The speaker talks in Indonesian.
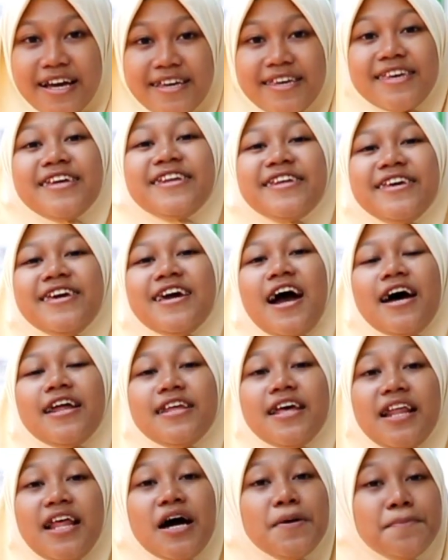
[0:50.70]
Ini
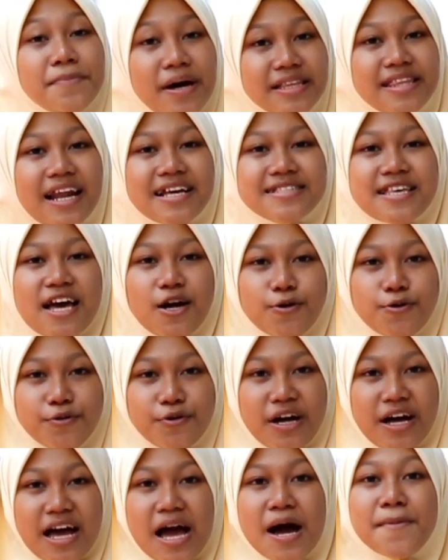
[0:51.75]
adalah
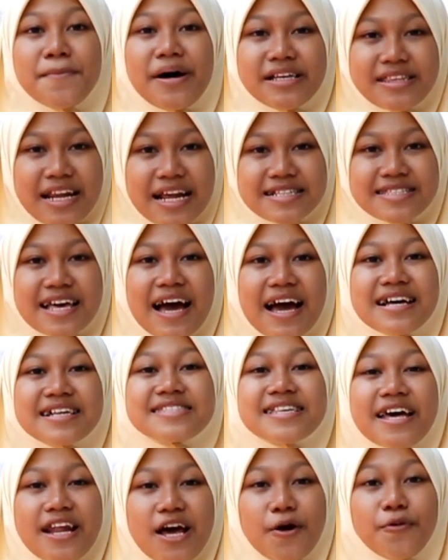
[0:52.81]
madrasahku,
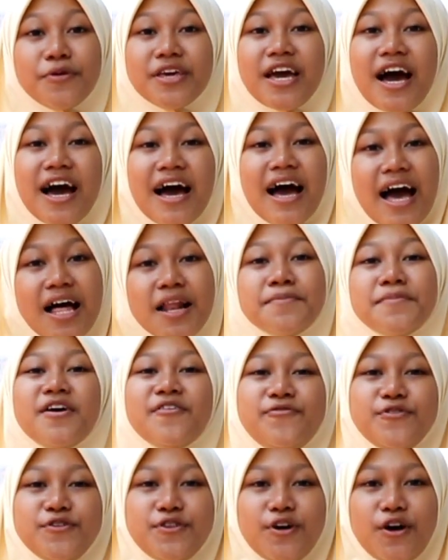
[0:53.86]
Madrasah Sanawiyah
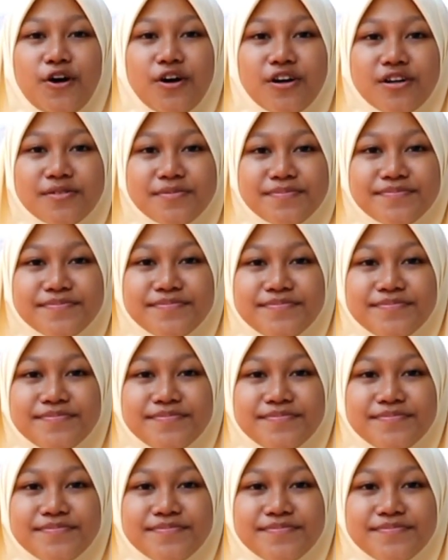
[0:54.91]
Al-Mafudho.